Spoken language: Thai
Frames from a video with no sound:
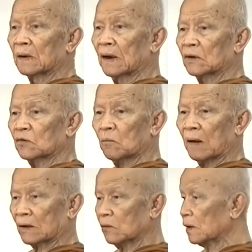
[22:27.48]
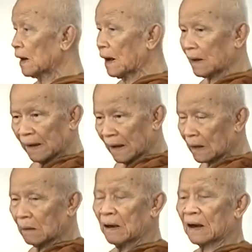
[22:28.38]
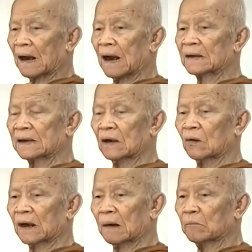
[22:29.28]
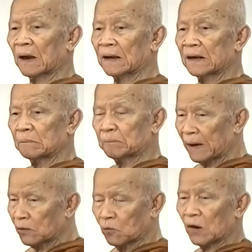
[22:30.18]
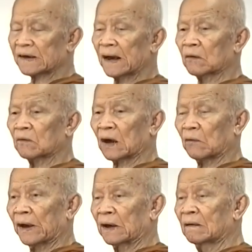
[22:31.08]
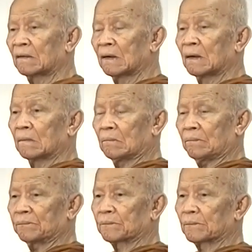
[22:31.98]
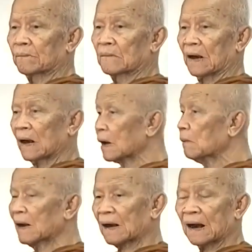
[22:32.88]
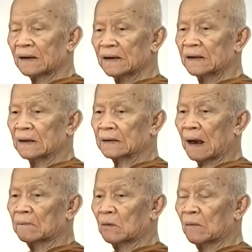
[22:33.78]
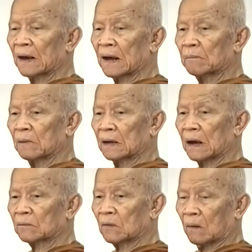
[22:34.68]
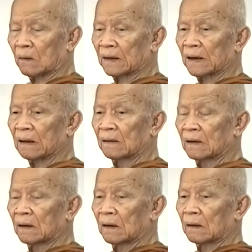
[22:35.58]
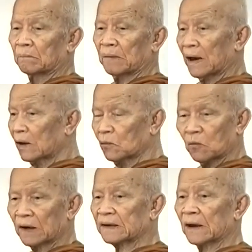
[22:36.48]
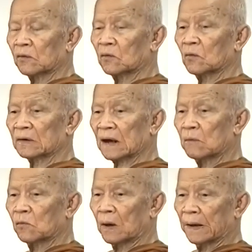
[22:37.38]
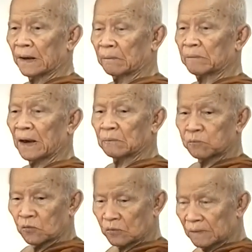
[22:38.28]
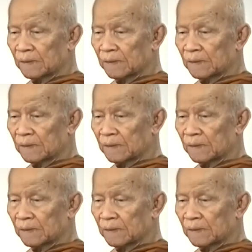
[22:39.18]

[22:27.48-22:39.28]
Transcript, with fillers: เงินทุกบาททุกตางคณะกรรมการที่เรานำมานี้ เป็นหัวใจของเราเอง คณะกรรมการที่ติดตามเรามานับเงินนับทองเนี่ย เป็นหัวใจของหลวงตาบัวเอง เป็นผู้